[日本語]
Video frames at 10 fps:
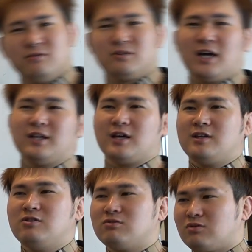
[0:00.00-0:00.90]
具体的
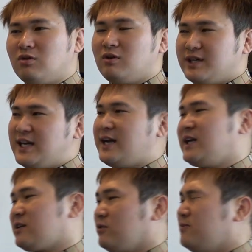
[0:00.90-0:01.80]
に言うといやい
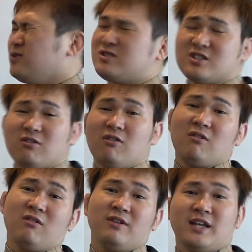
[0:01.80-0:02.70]
やともううちの高
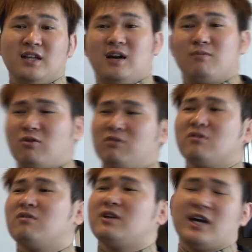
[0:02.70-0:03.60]
校だったらもうこ
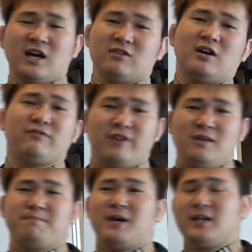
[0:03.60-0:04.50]
の大学が精
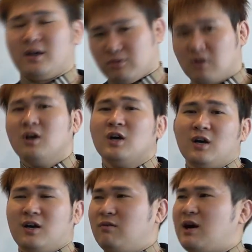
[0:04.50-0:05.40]
一杯だよと、
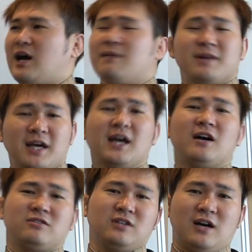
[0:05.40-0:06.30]
えー、和歌山大
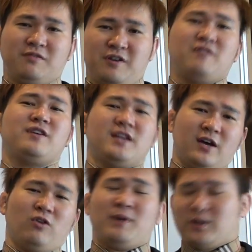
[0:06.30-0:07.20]
学がせいぜいだ
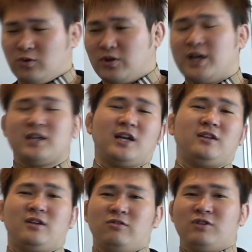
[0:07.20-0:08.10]
よお前東大行きた
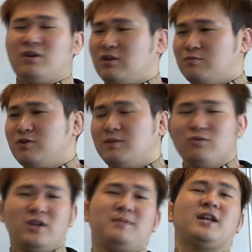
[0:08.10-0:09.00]
いって言ってるけど無
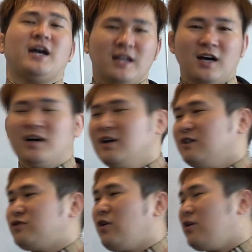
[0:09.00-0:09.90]
無理みたいな
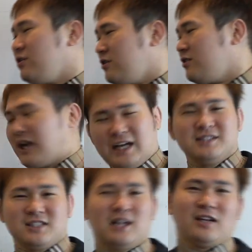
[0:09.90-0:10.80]
そういう
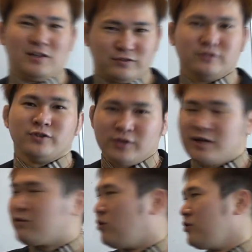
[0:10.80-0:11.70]
感じだったりするんですよ
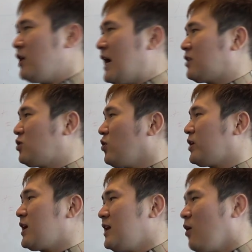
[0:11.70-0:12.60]
ねこういう圧倒
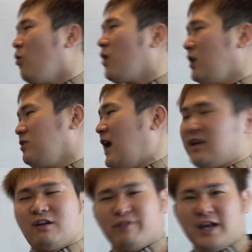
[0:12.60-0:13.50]
的な合格が
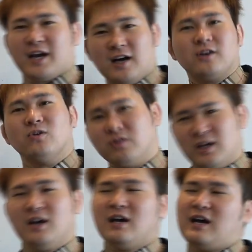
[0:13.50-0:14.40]
果たせない環境っ
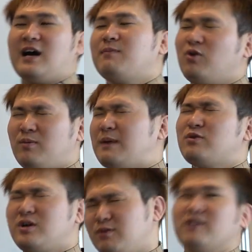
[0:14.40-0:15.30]
てあもうお前
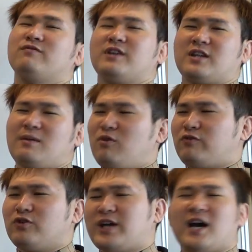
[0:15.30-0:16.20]
無理無理絶対もう
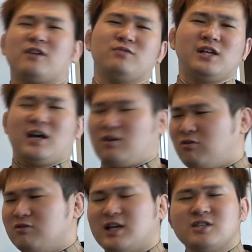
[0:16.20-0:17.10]
その大学無理だから
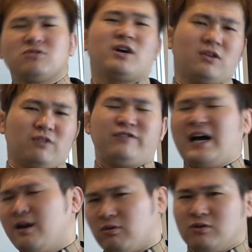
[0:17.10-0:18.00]
こんぐらいにしとけと
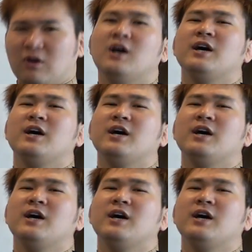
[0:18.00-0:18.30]
下げろと